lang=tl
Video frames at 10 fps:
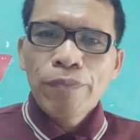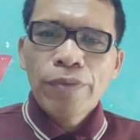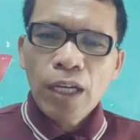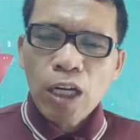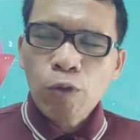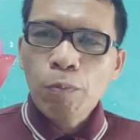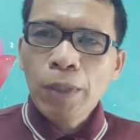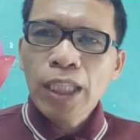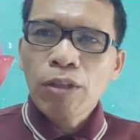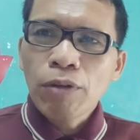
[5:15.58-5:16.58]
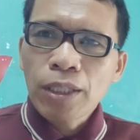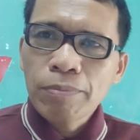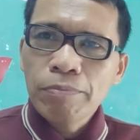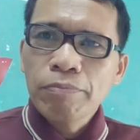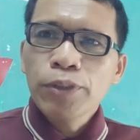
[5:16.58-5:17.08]
Nakakumplito
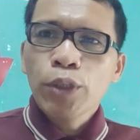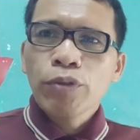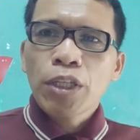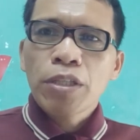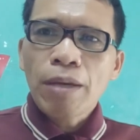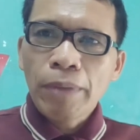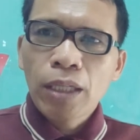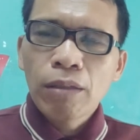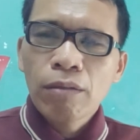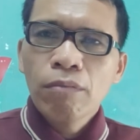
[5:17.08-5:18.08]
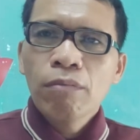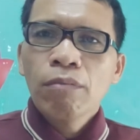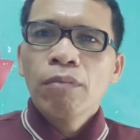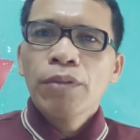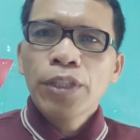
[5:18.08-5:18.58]
ang New Testament.
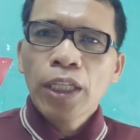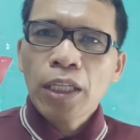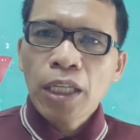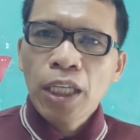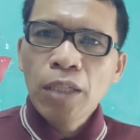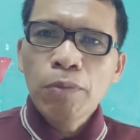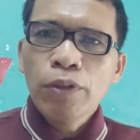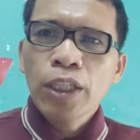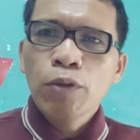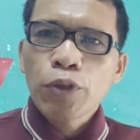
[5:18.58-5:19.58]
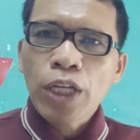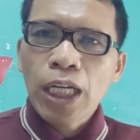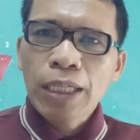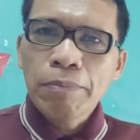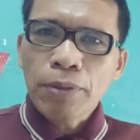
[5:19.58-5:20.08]
nya gihimo ning usa
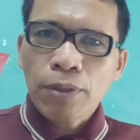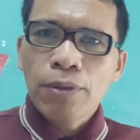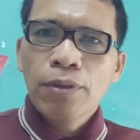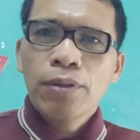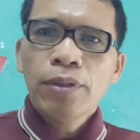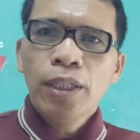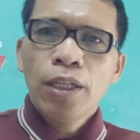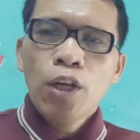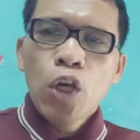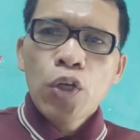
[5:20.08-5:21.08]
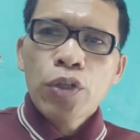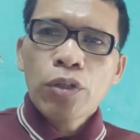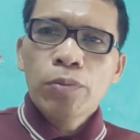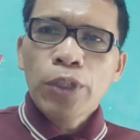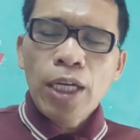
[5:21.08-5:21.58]
ka libro
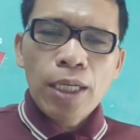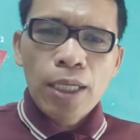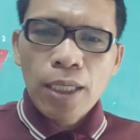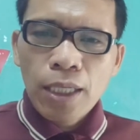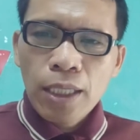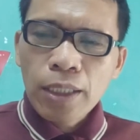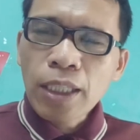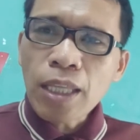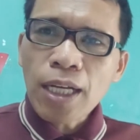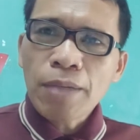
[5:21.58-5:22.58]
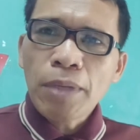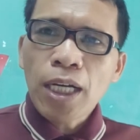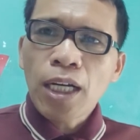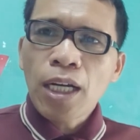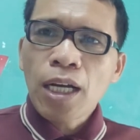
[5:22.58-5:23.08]
So mo na nga kita nga
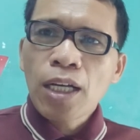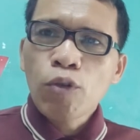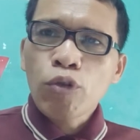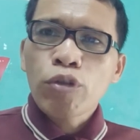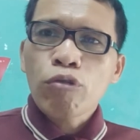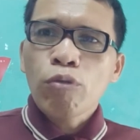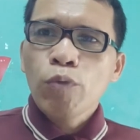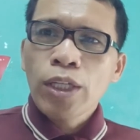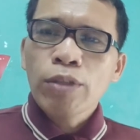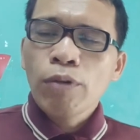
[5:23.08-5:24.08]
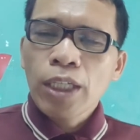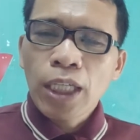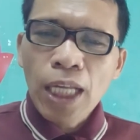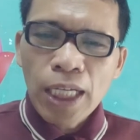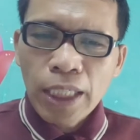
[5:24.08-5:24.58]
mga gustong moadto
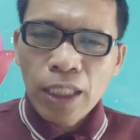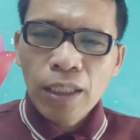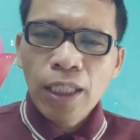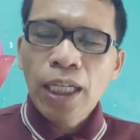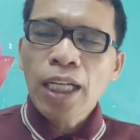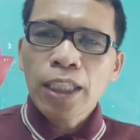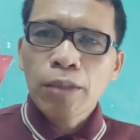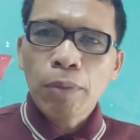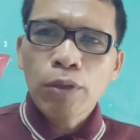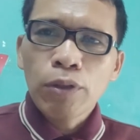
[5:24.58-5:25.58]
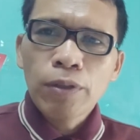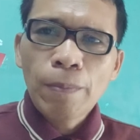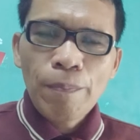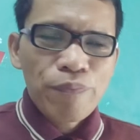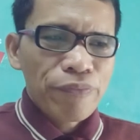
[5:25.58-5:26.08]
aning langit, ang langit
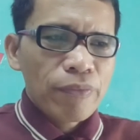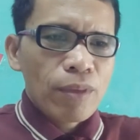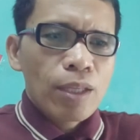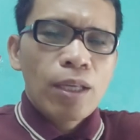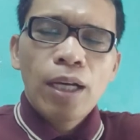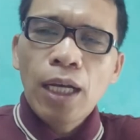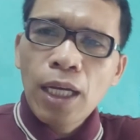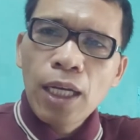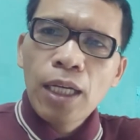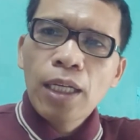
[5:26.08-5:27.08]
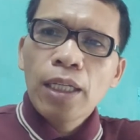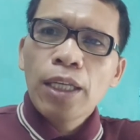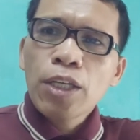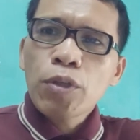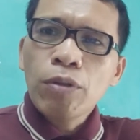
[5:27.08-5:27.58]
manggod uh, ah,
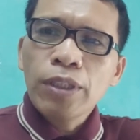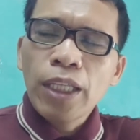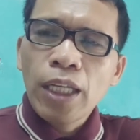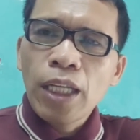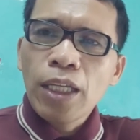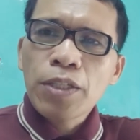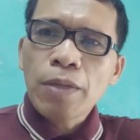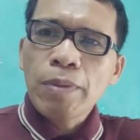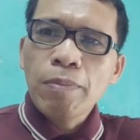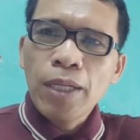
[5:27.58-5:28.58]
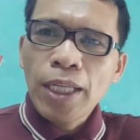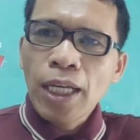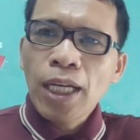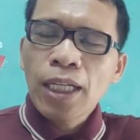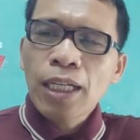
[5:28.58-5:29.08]
gisulti ni sa
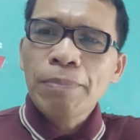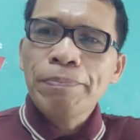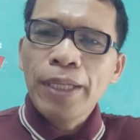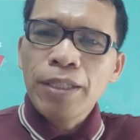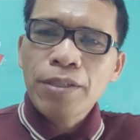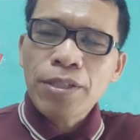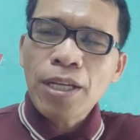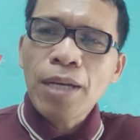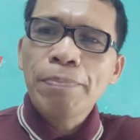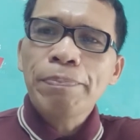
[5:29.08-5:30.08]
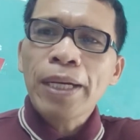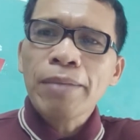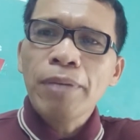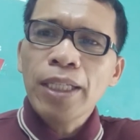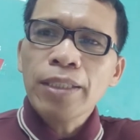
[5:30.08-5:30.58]
Biblia kapin sa
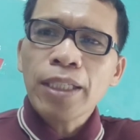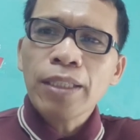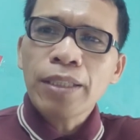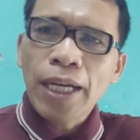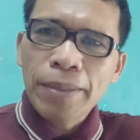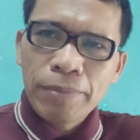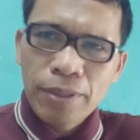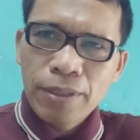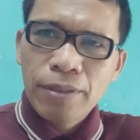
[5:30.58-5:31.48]
500 times.